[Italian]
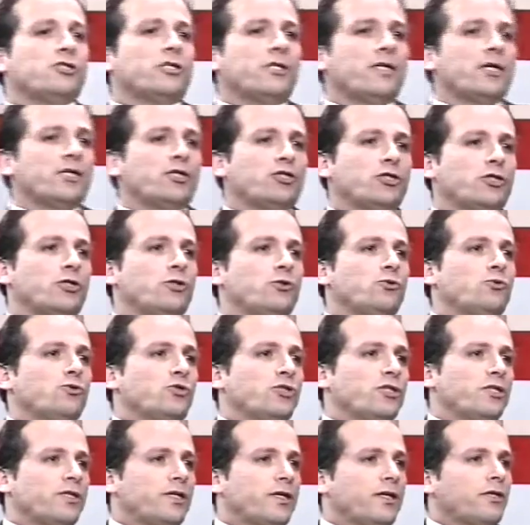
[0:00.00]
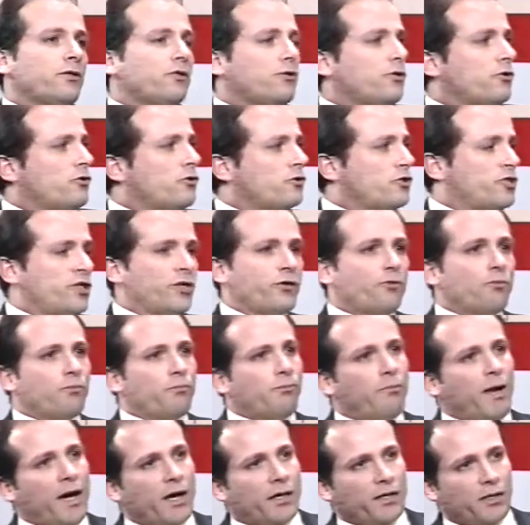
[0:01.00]
del Gennargentu si chiedono cos'è
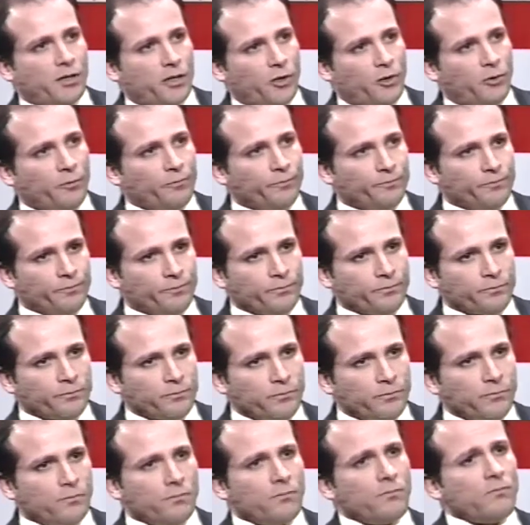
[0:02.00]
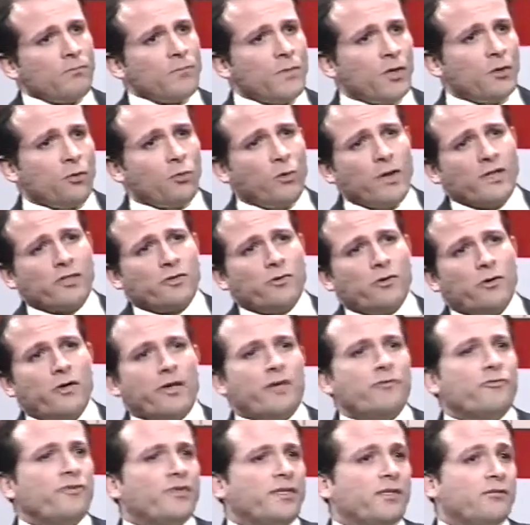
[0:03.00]
un parco. Questo
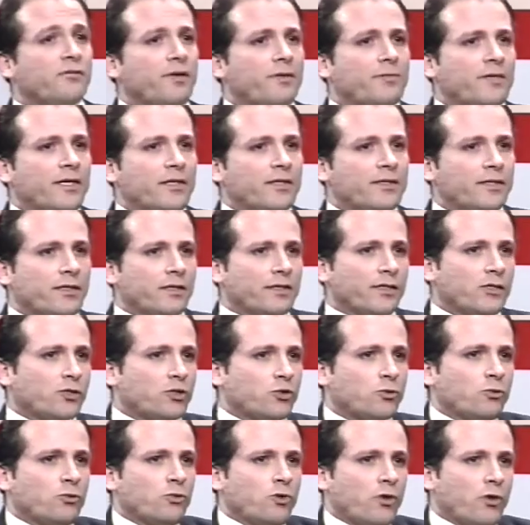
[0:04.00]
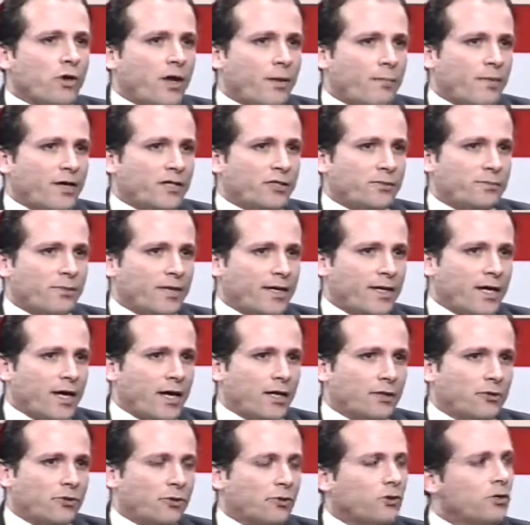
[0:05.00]
effettivamente nessuno l'ha mai
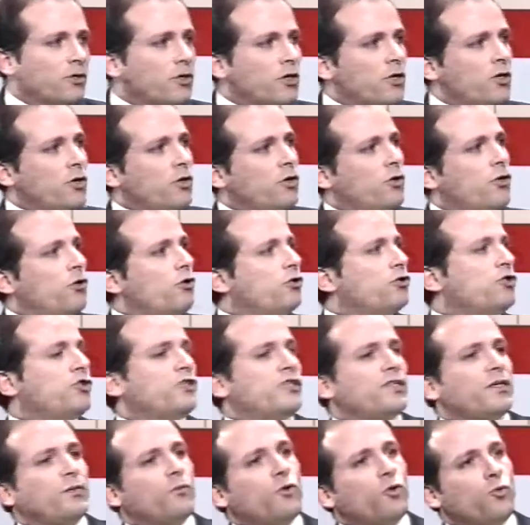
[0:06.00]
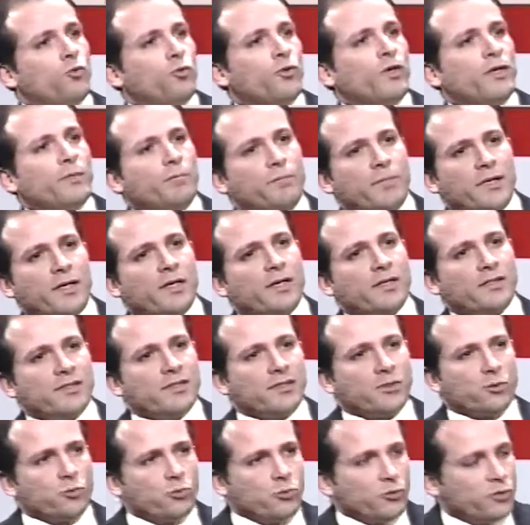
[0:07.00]
spiegato. Oggi siamo qui per
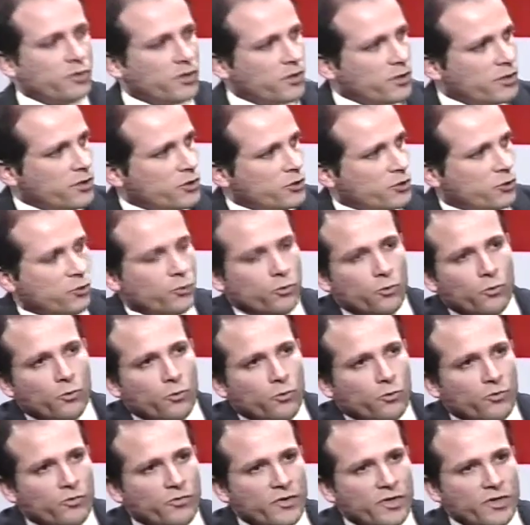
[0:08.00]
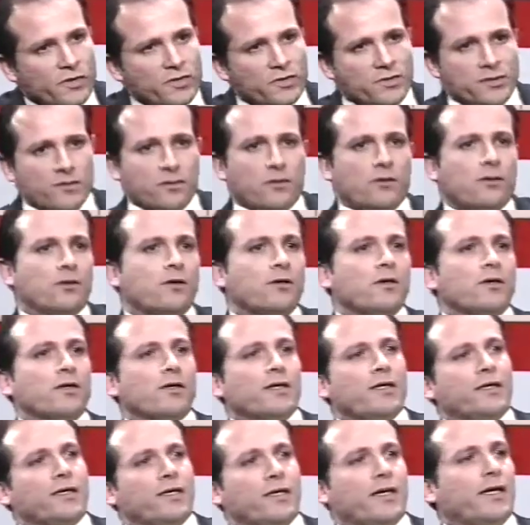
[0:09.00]
discutere su un vizio
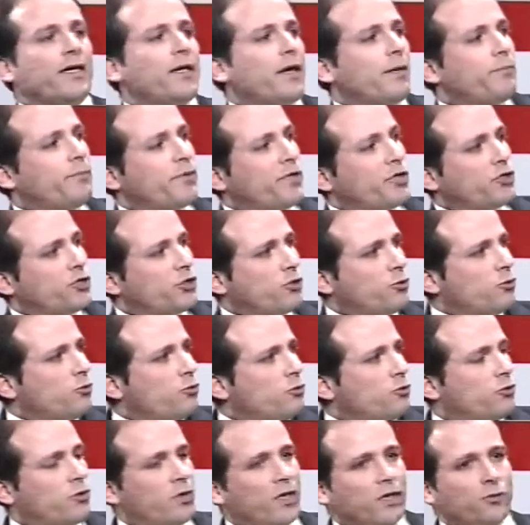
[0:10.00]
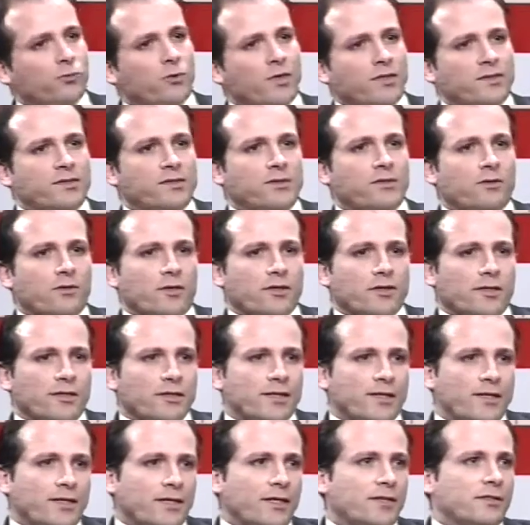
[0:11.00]
che ha preceduto l'attuazione
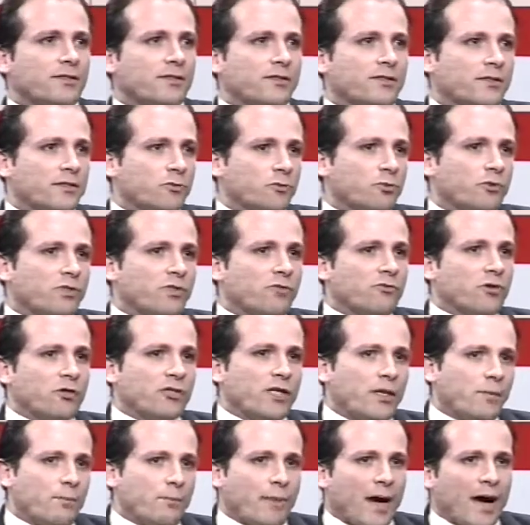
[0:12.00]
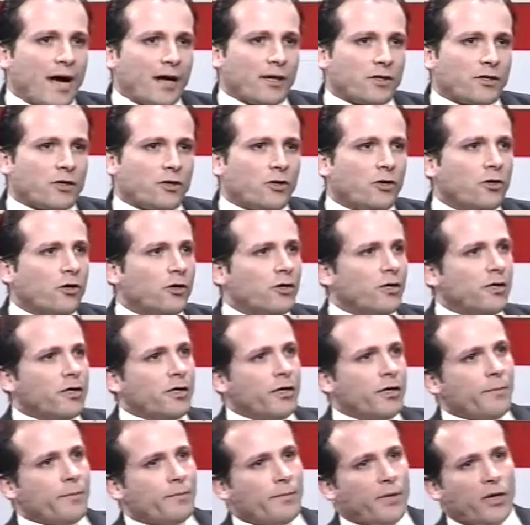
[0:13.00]
del decreto istitutivo del parco,
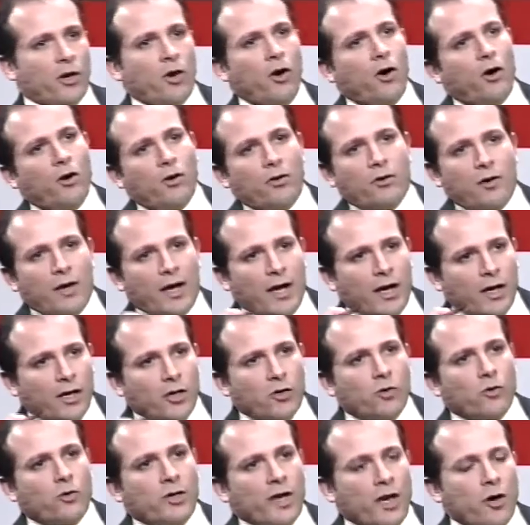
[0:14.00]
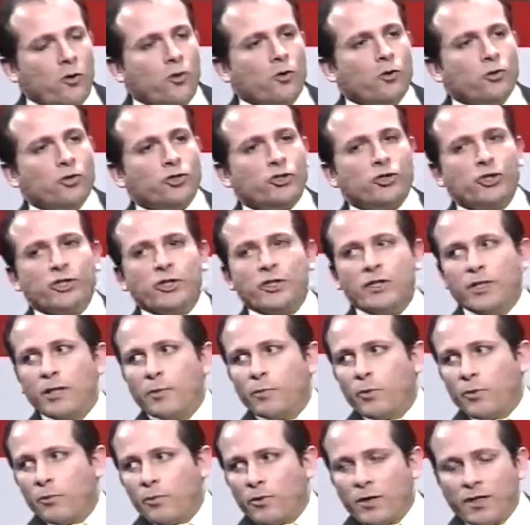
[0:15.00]
però ancora oggi
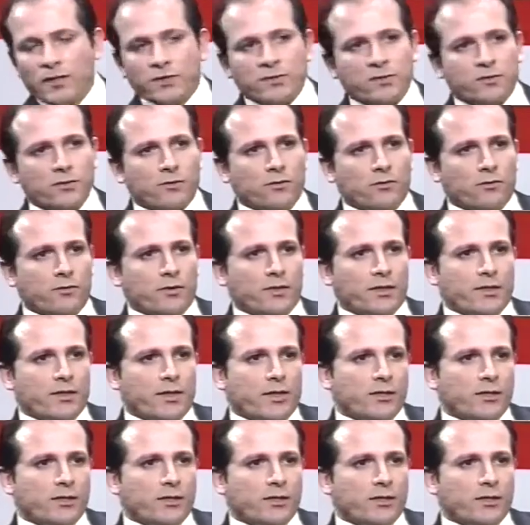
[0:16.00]
le popolazioni